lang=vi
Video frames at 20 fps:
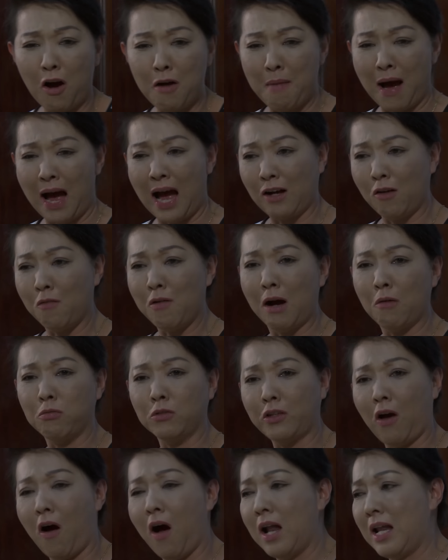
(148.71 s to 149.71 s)
thôi mà, cũng không
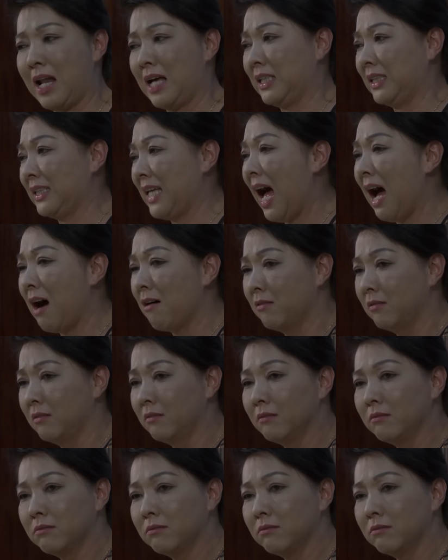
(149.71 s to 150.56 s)
cho là sao?